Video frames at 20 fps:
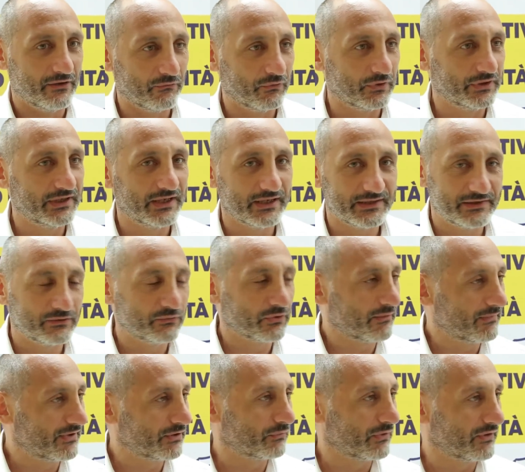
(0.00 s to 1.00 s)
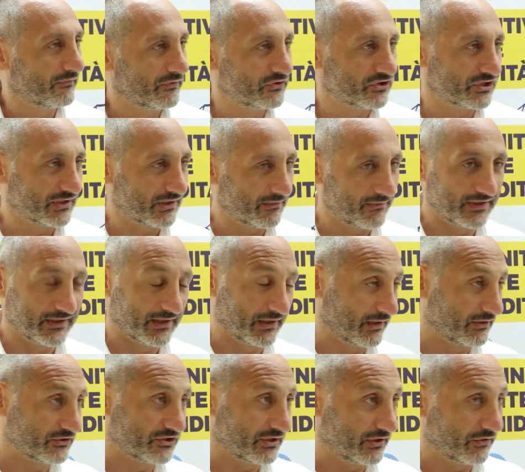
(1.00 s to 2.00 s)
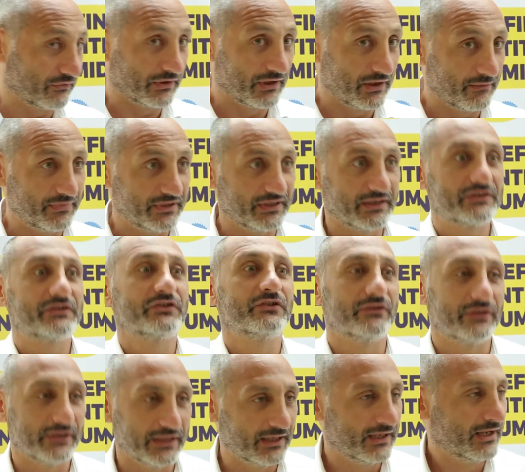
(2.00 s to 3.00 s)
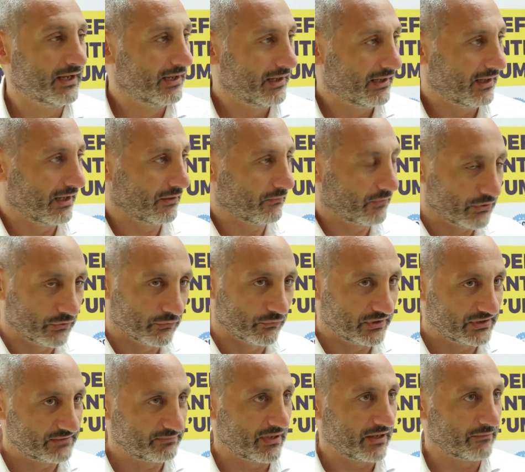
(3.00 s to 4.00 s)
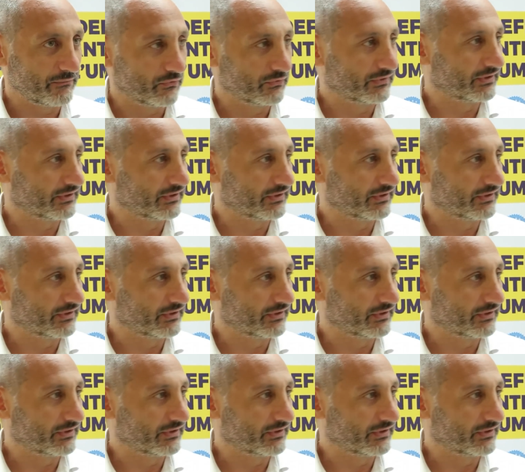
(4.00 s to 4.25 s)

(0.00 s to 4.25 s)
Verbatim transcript: vuol dire sicuramente un efficientamento energetico dell'abitazione e quindi un risparmio